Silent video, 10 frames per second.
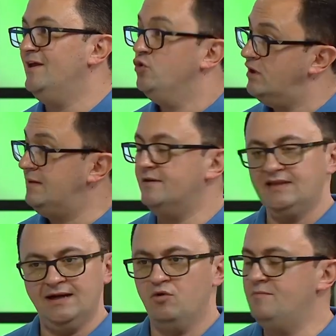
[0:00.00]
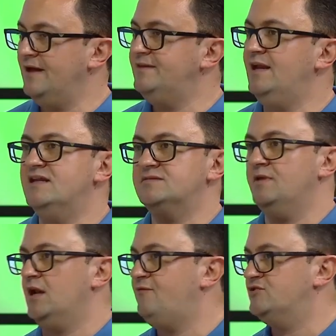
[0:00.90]
اللغه طبعا دي حاجه مهمه جدا احنا لازم
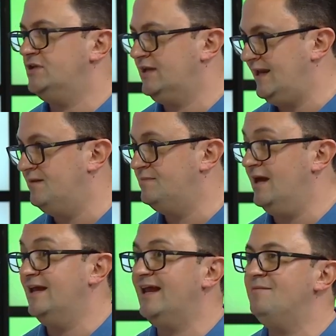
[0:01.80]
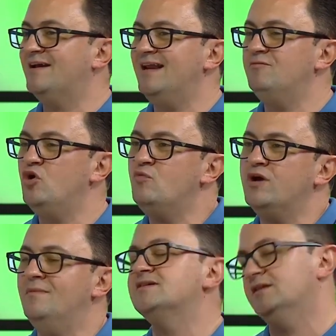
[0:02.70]
نعرفها عشان نتكلم بيها لكن انا بتكلم ان هو
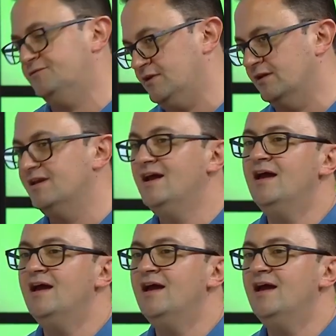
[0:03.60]
ممكن مثلا نفترض